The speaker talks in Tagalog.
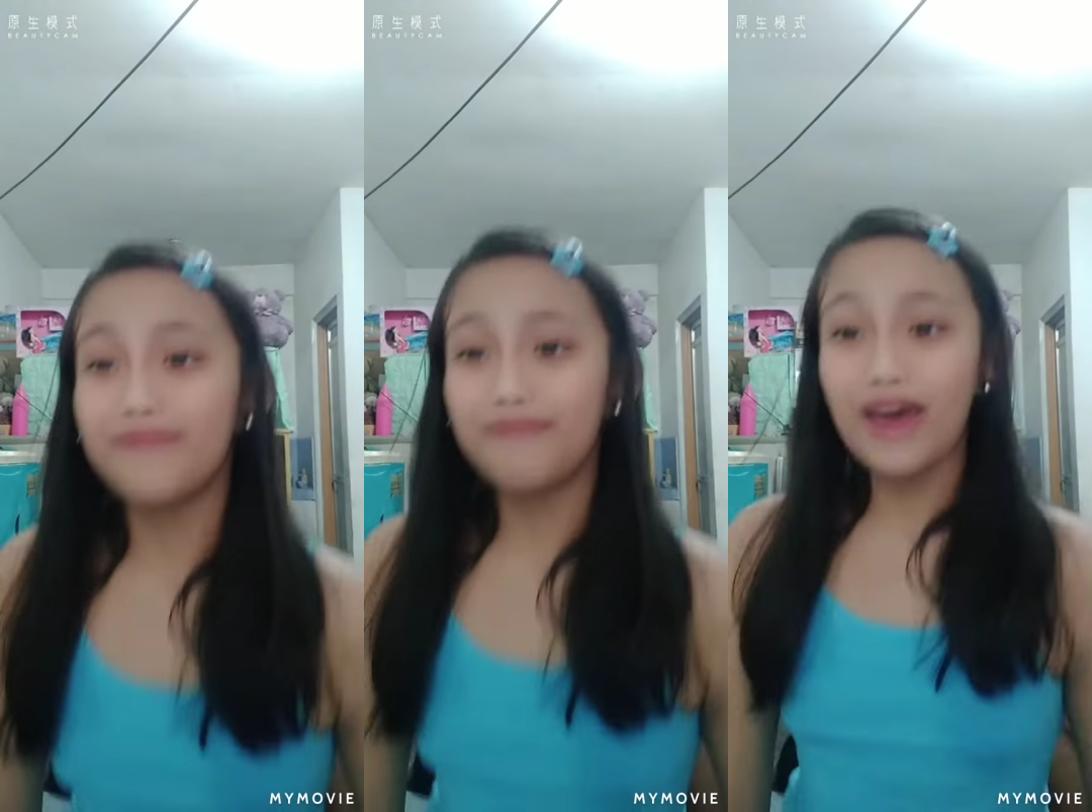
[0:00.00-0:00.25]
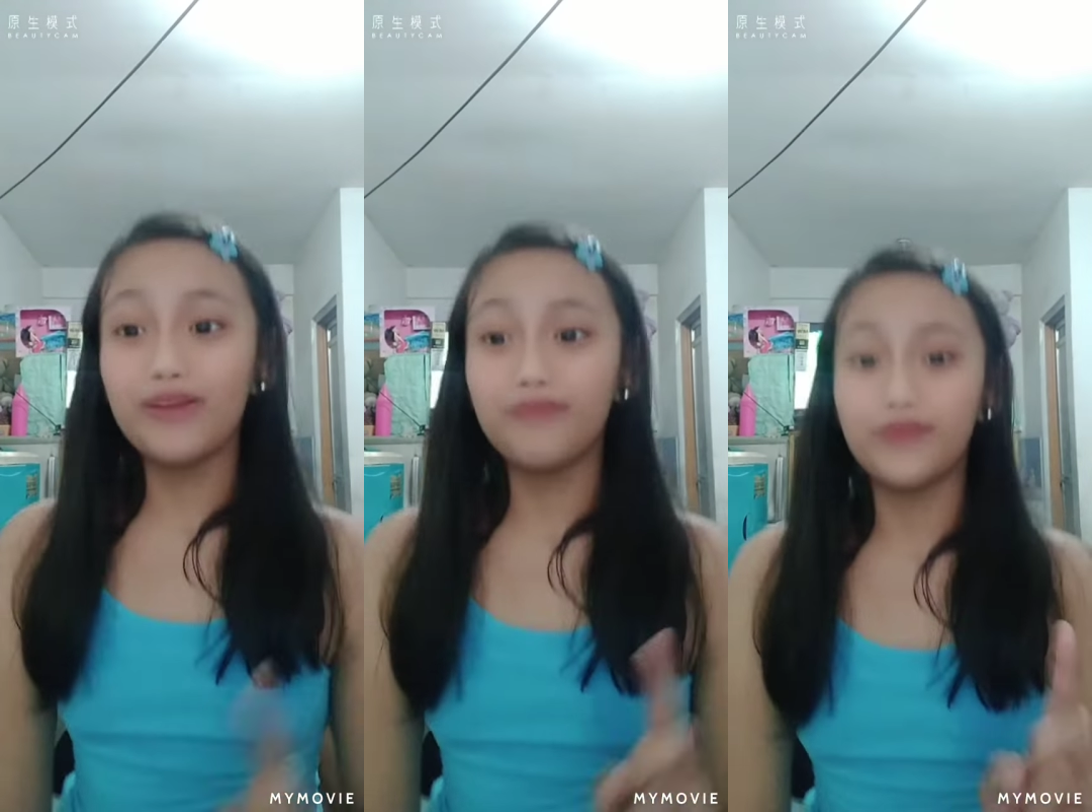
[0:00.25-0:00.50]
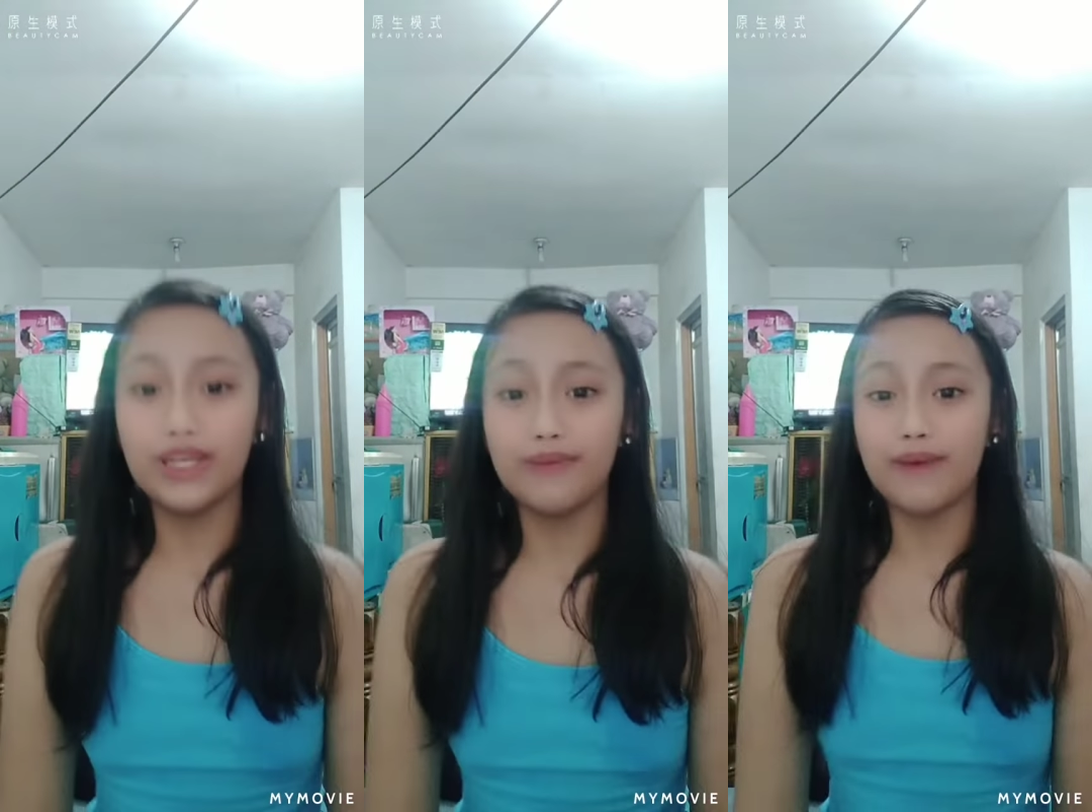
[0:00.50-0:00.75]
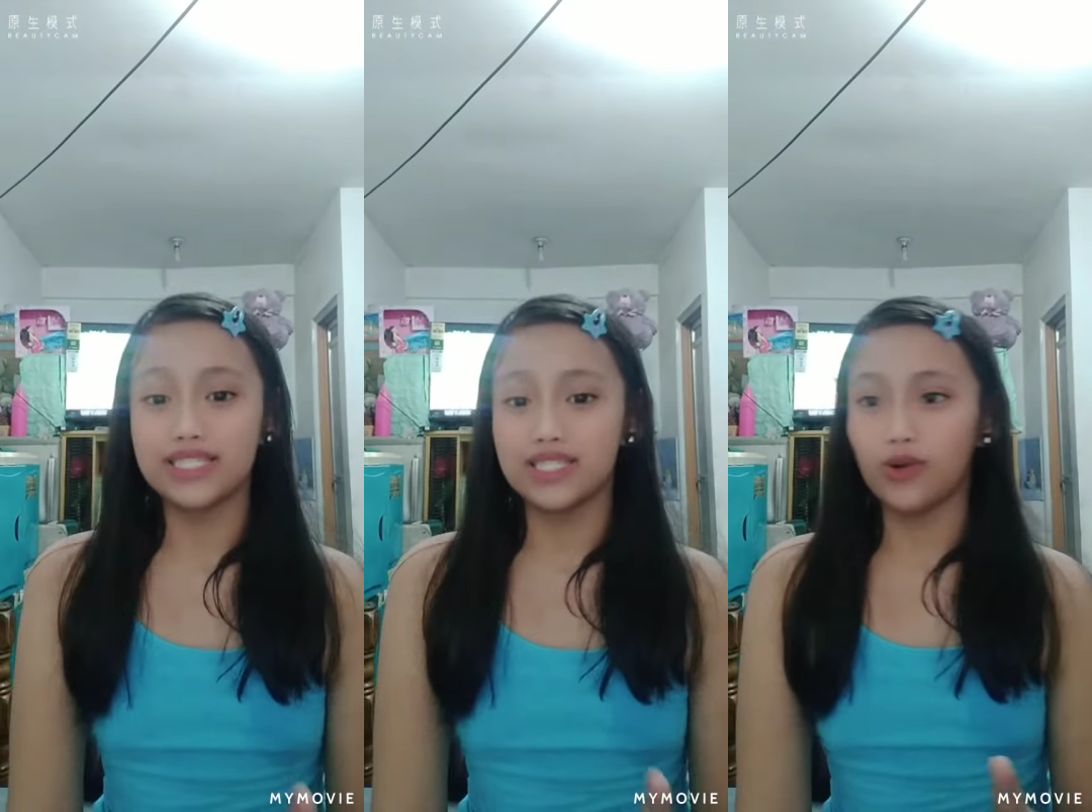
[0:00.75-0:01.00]
Tayo po
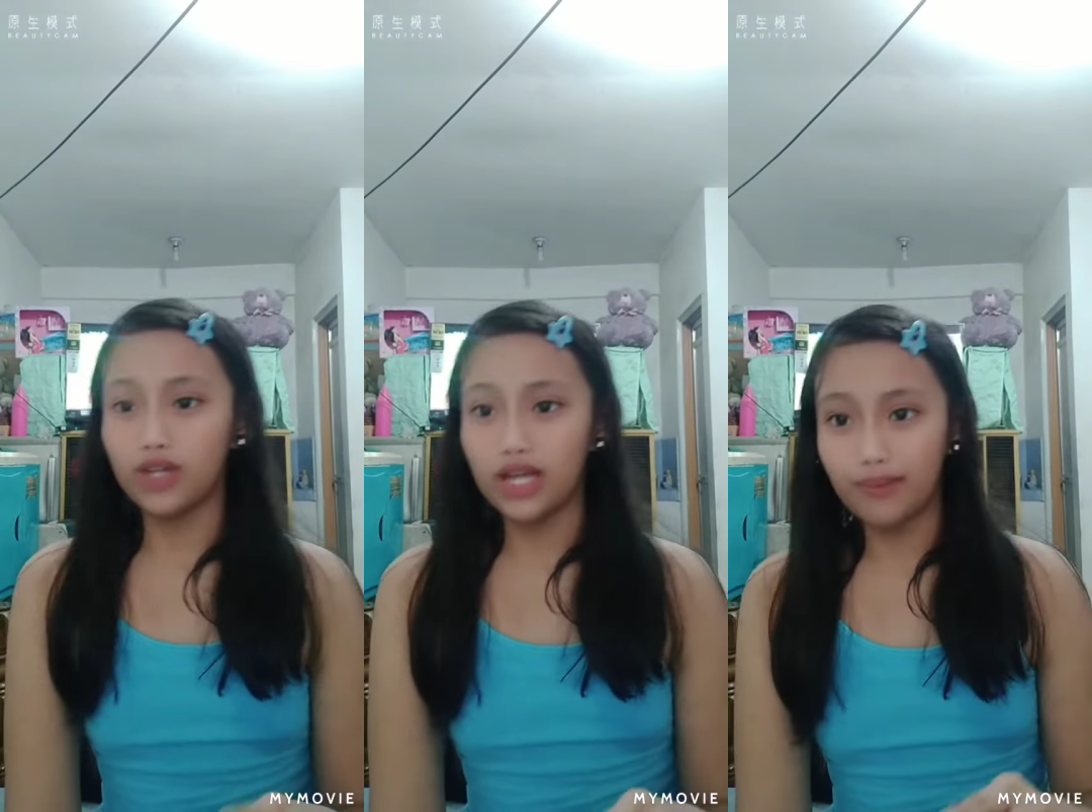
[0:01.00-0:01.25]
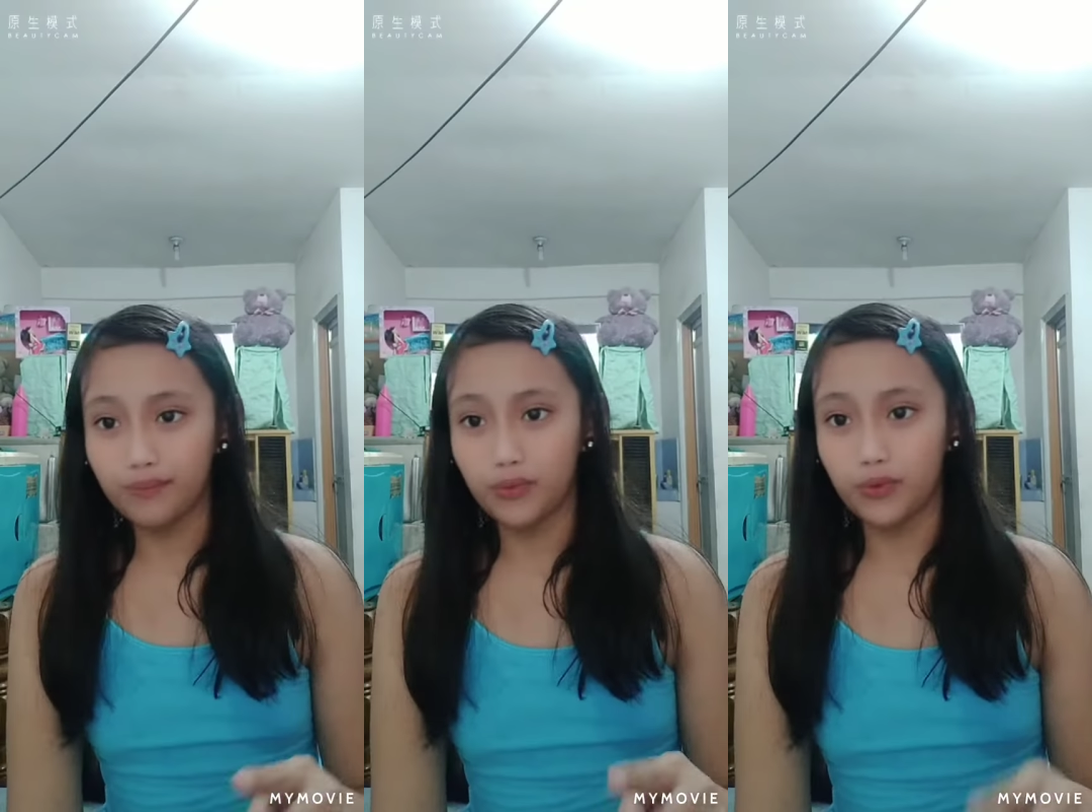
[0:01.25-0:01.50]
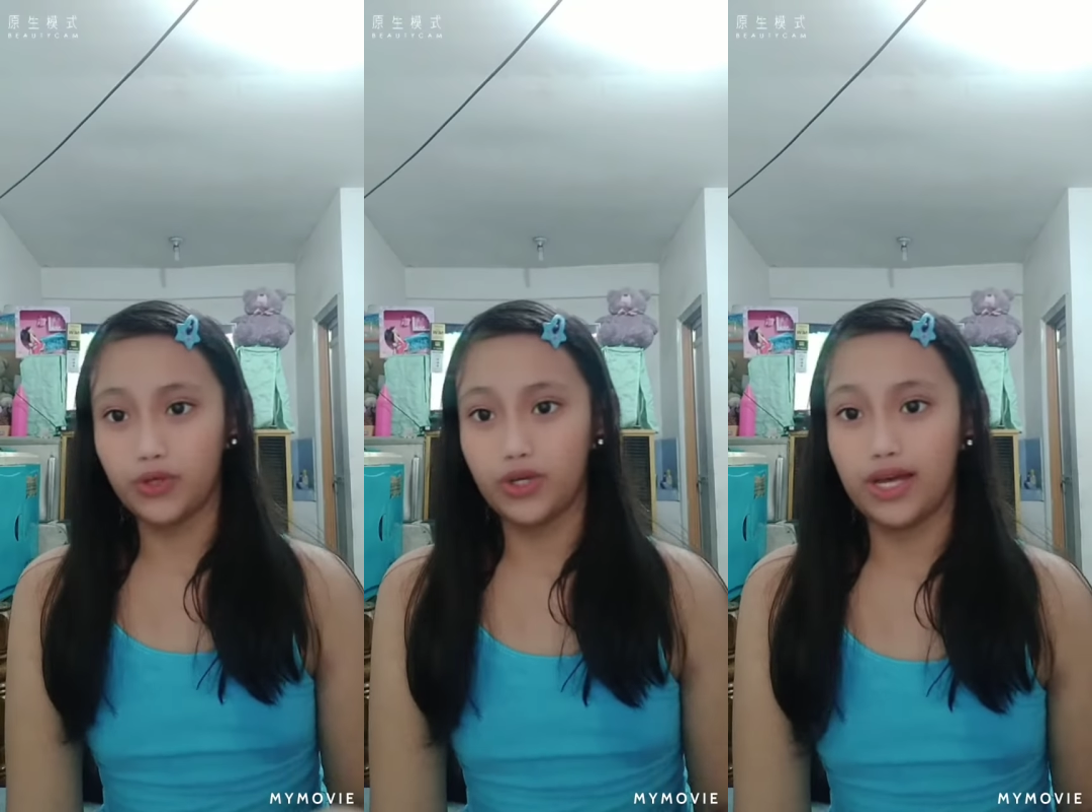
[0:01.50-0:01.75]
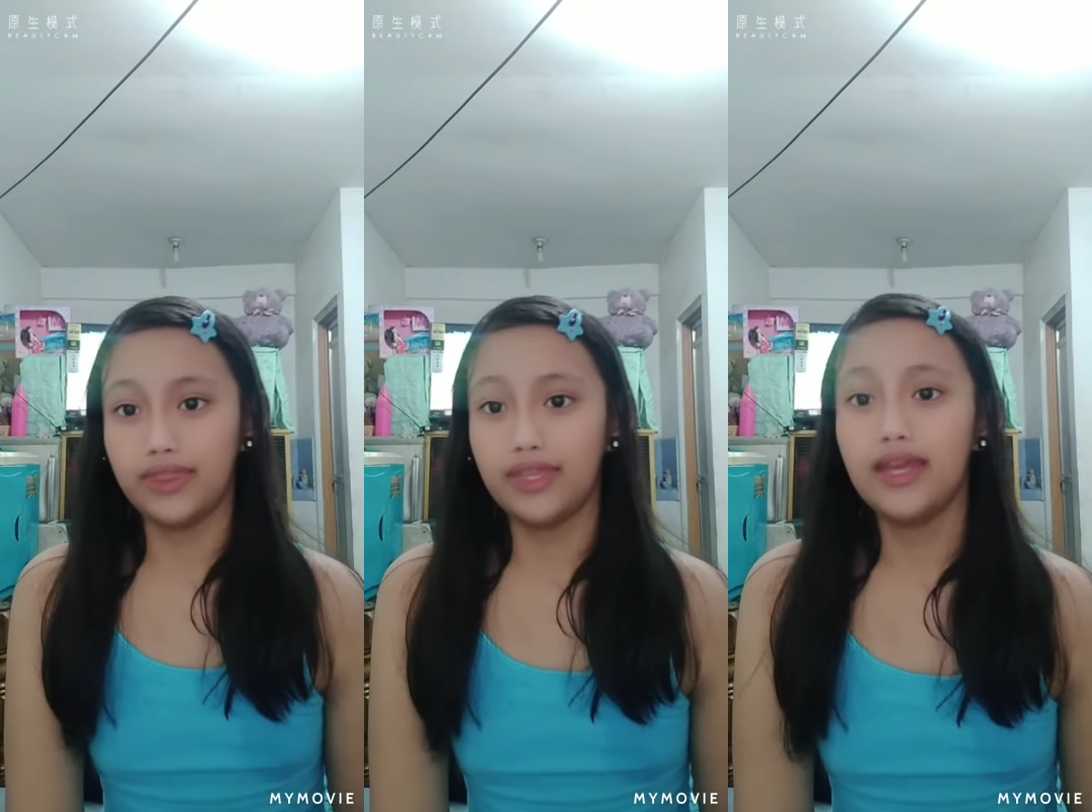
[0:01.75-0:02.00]
nabasa ko lang po
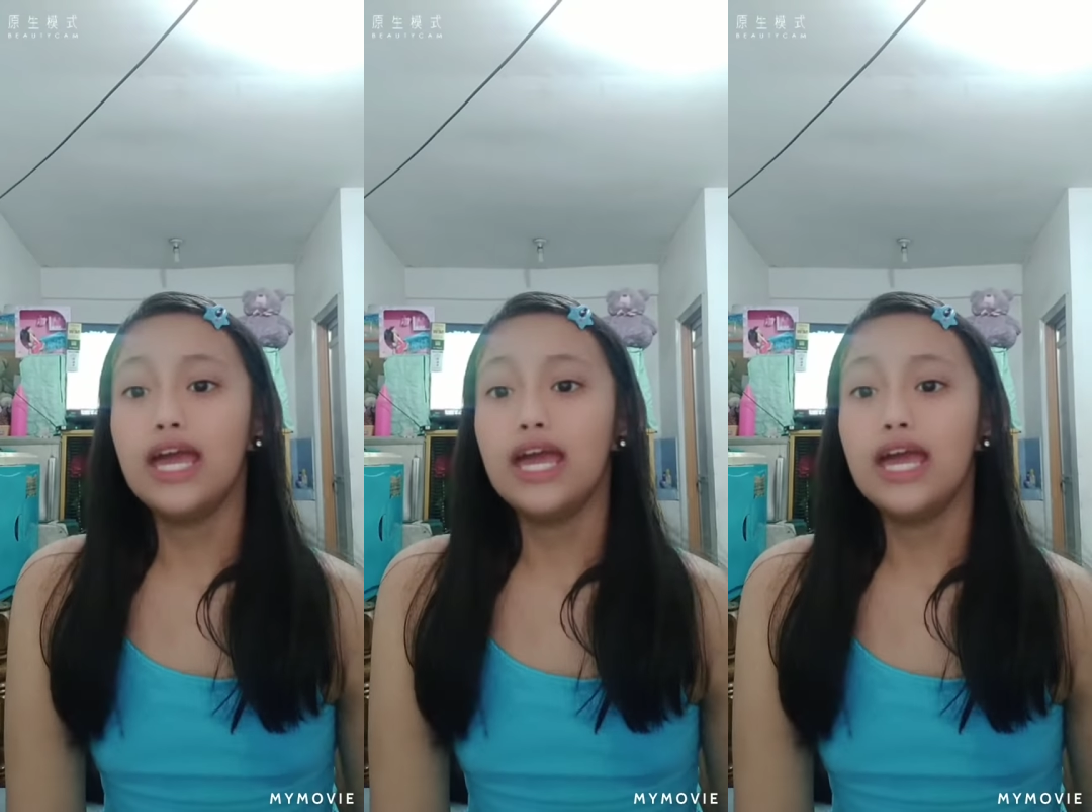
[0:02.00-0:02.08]
'yon.